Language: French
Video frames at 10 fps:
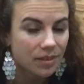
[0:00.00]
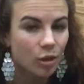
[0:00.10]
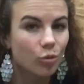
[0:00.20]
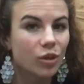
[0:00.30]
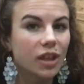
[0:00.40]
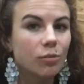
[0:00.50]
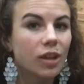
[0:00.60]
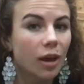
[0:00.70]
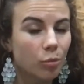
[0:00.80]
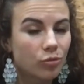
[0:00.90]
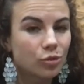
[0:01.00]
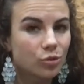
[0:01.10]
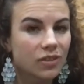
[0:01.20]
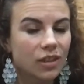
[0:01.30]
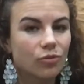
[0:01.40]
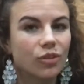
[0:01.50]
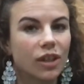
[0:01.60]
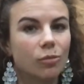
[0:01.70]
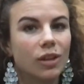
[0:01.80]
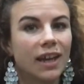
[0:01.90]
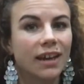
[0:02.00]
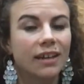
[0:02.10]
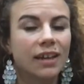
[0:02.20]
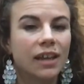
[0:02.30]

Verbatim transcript: le vocabulaire, pour vous souvenir du vocabulaire.